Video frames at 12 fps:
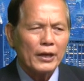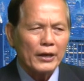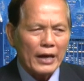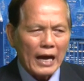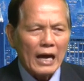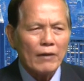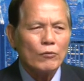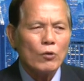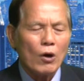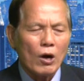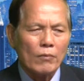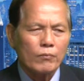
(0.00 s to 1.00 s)
đã vô
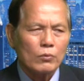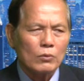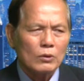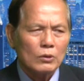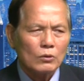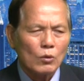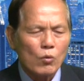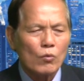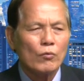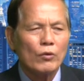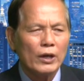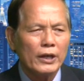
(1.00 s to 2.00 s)
họp cùng
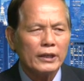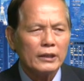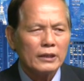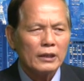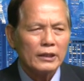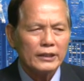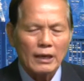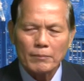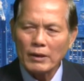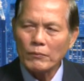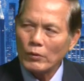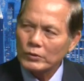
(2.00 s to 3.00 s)
với cái nhà
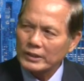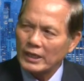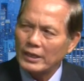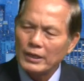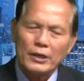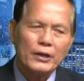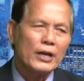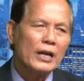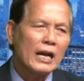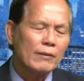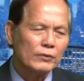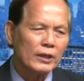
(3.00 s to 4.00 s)
máy Vosa để
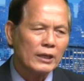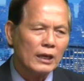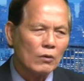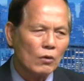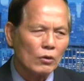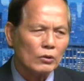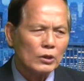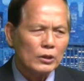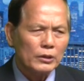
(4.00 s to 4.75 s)
làm thế nào